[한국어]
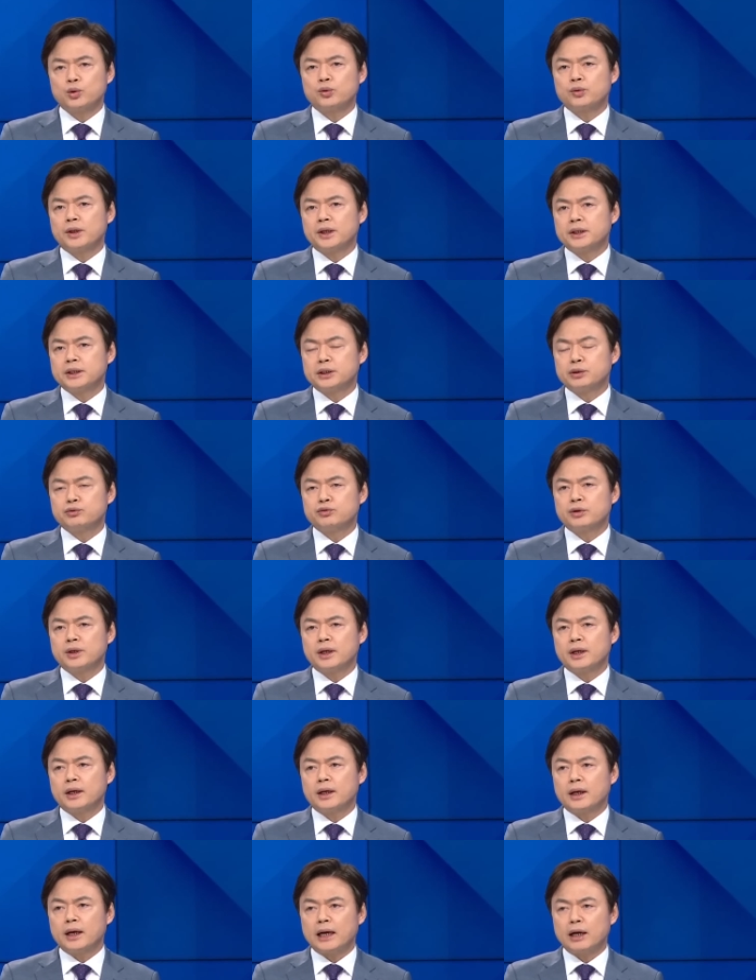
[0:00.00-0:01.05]
보도된
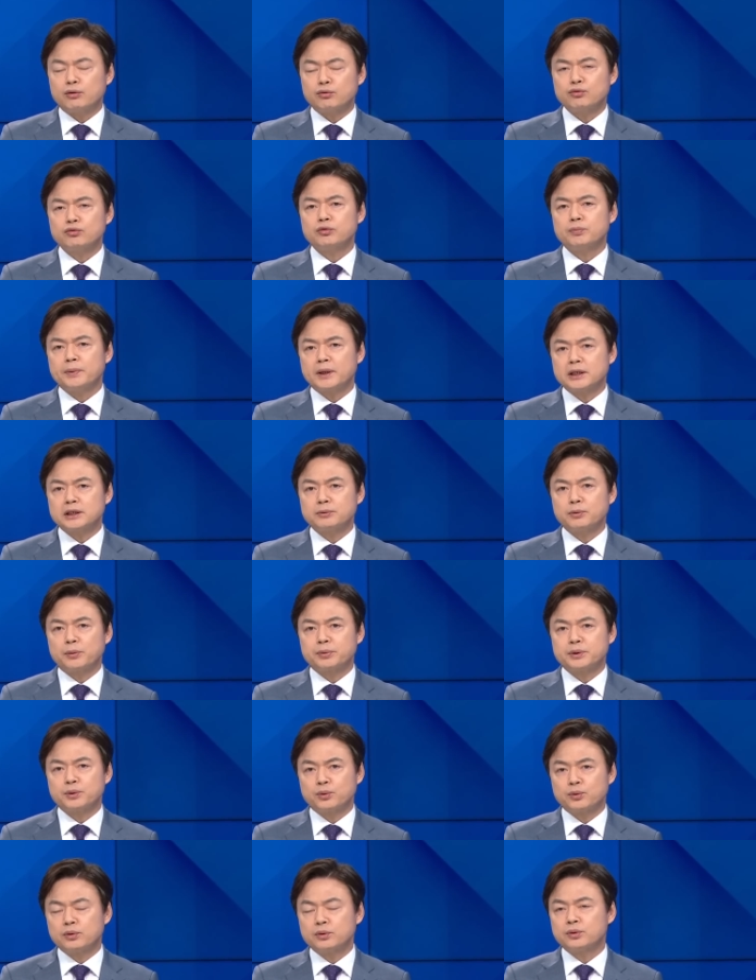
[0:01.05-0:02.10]
이후에 하루도
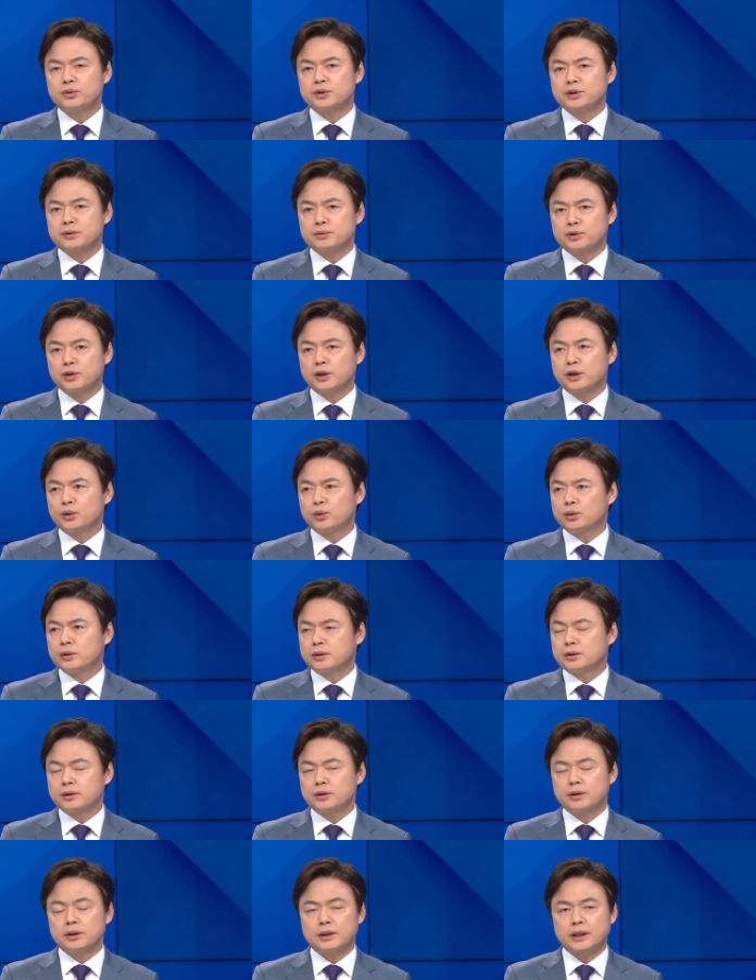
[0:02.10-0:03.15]
빠짐없이 오늘도 지금 저희가 노,
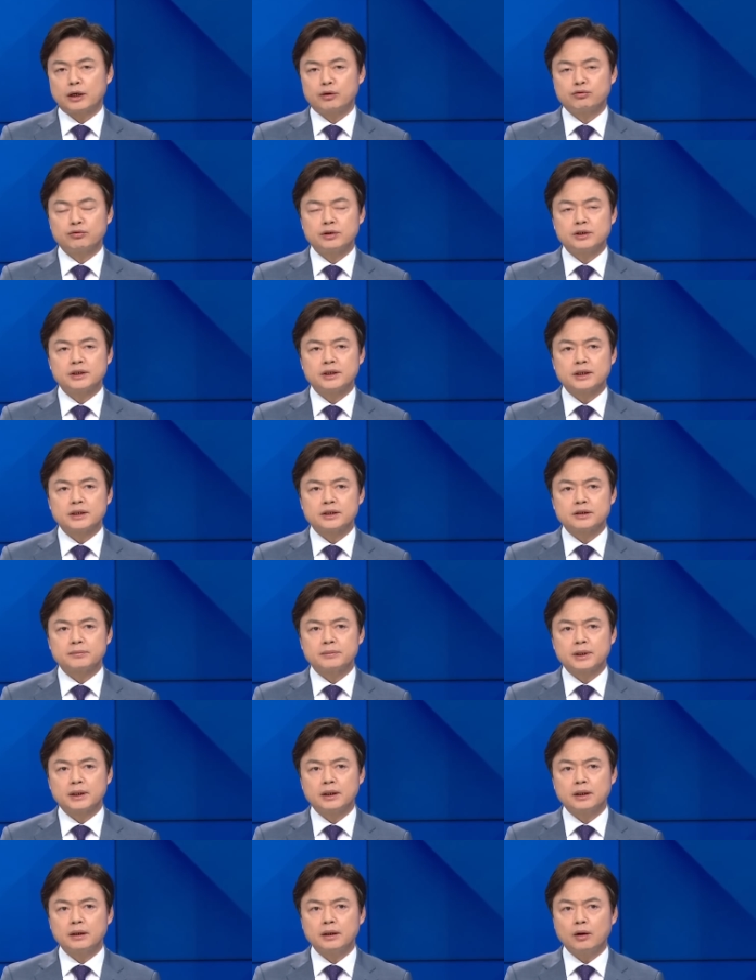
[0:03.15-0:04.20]
저희 다루고 있지
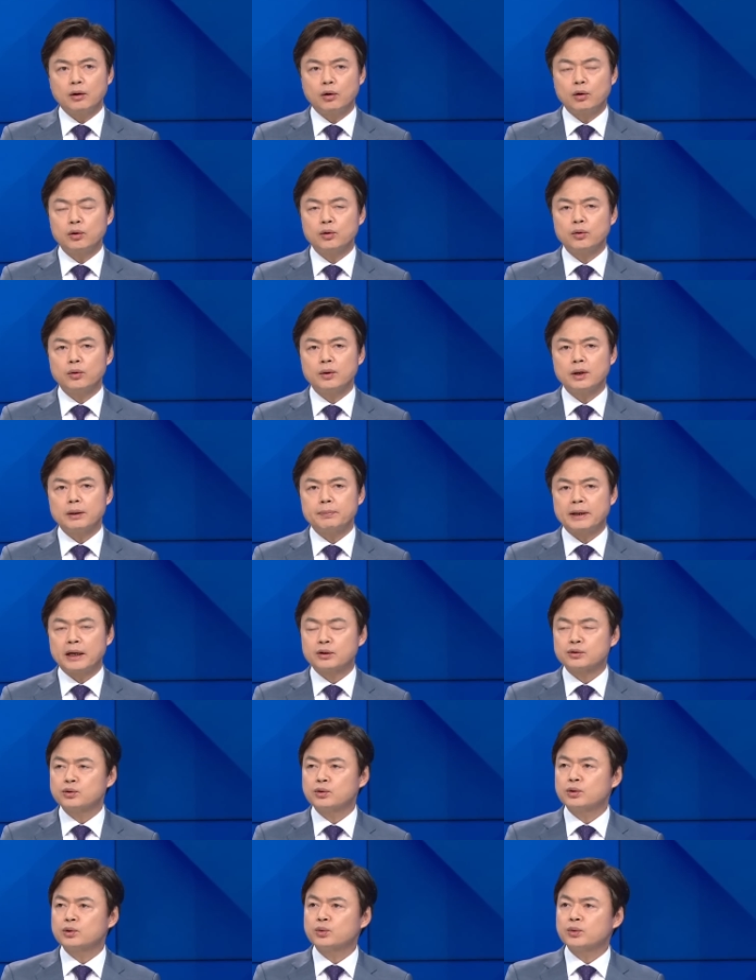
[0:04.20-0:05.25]
않습니까? 예? 언론과
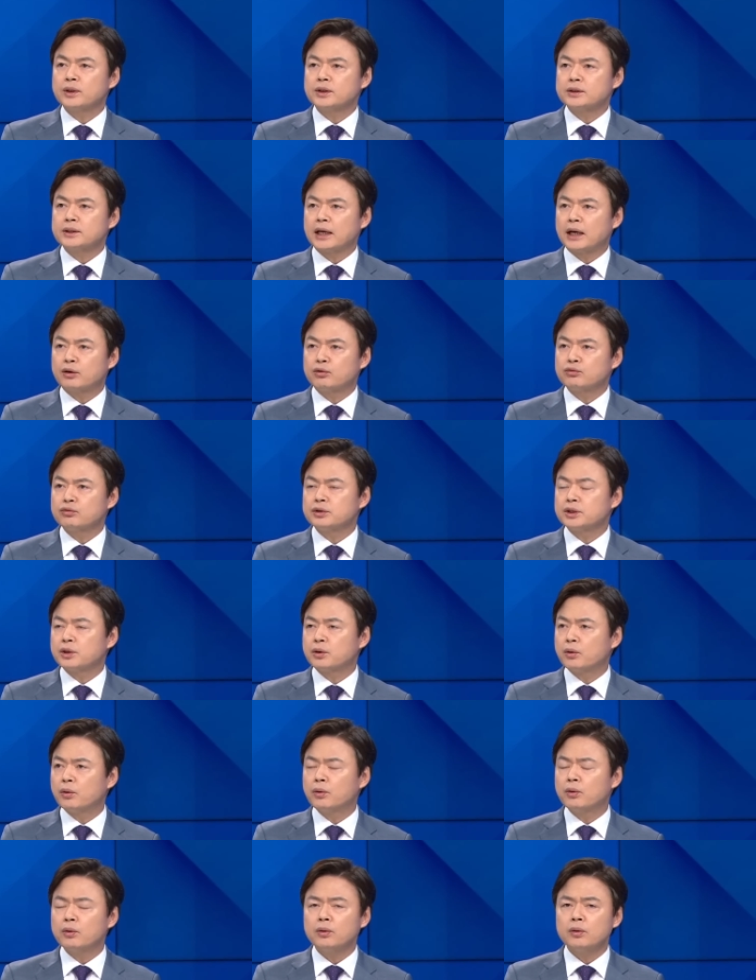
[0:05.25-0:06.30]
방송을 통해서 다루고
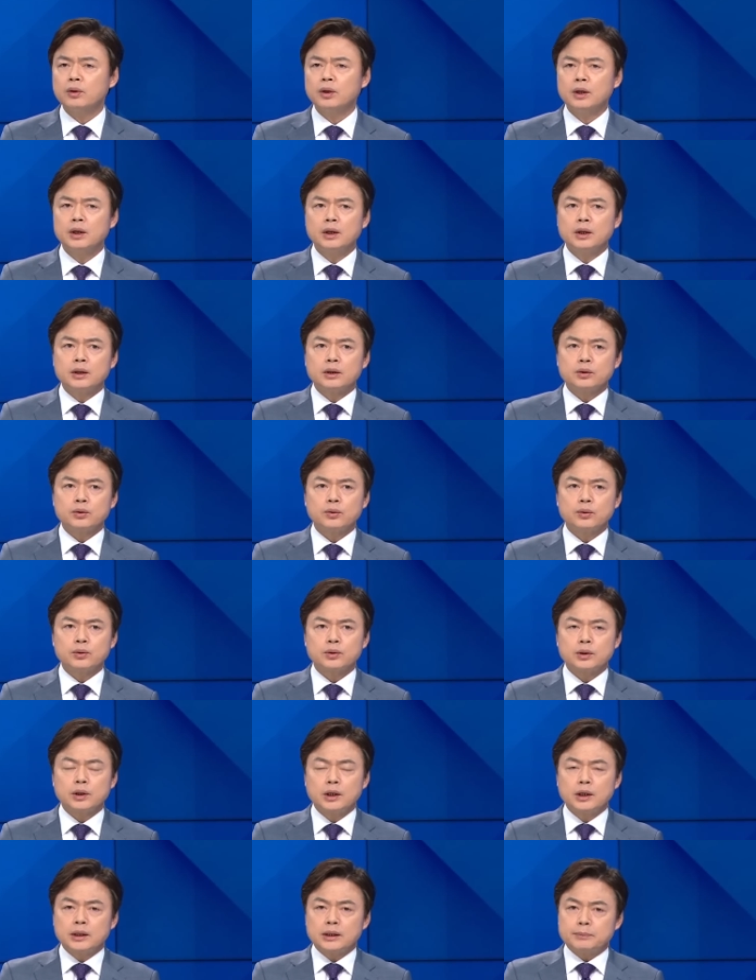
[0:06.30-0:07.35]
있고
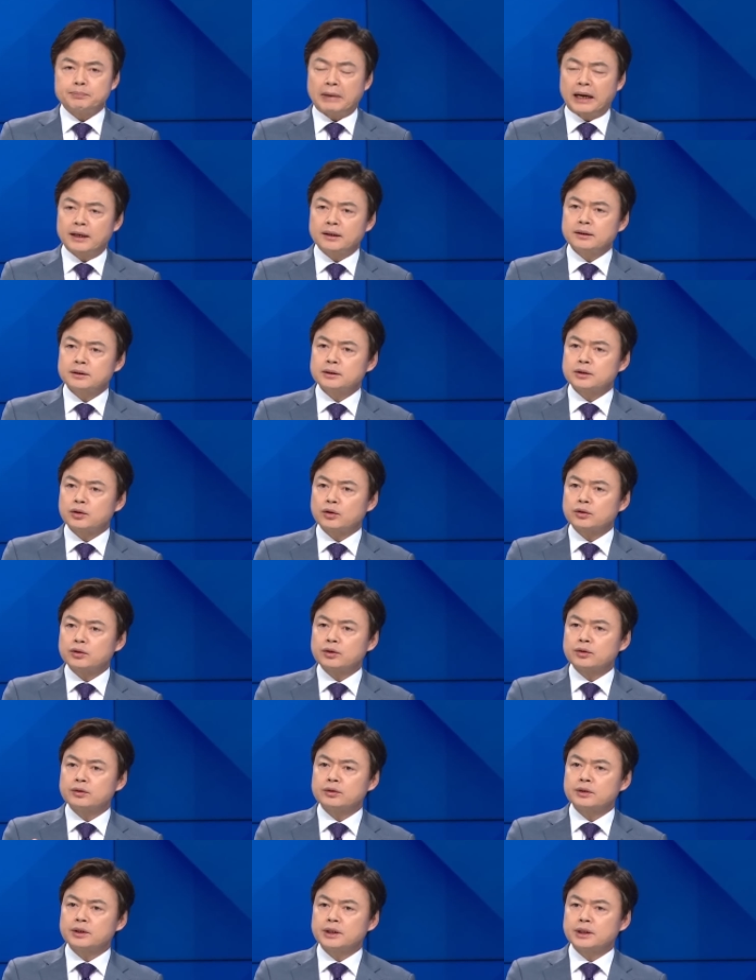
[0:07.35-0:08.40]
또 많은
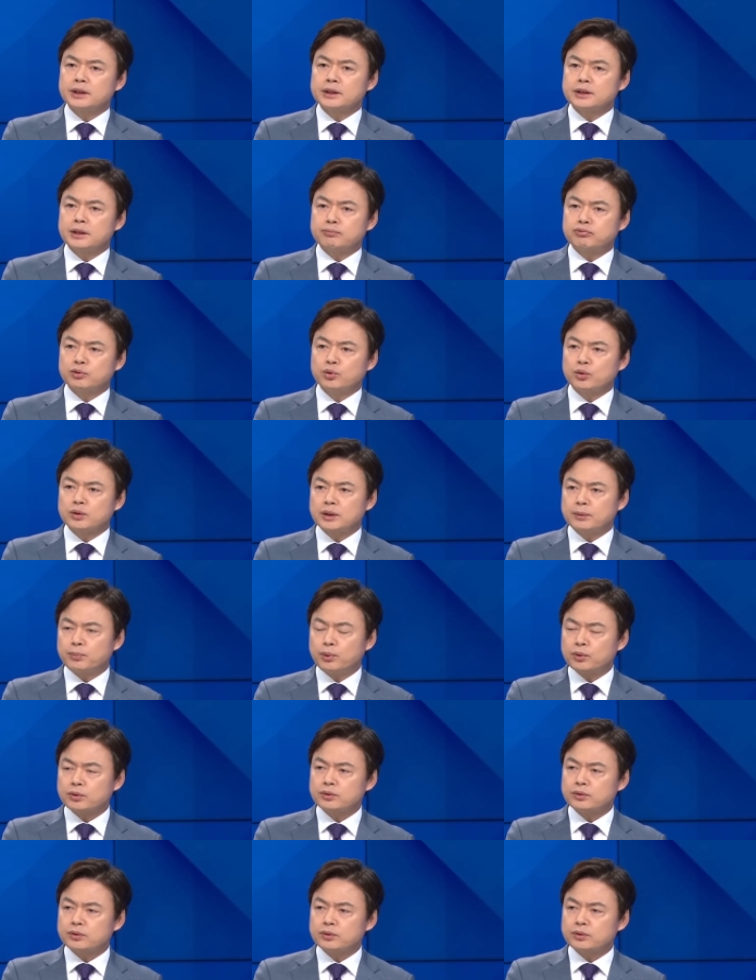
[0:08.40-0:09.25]
청년들이 이제 부동산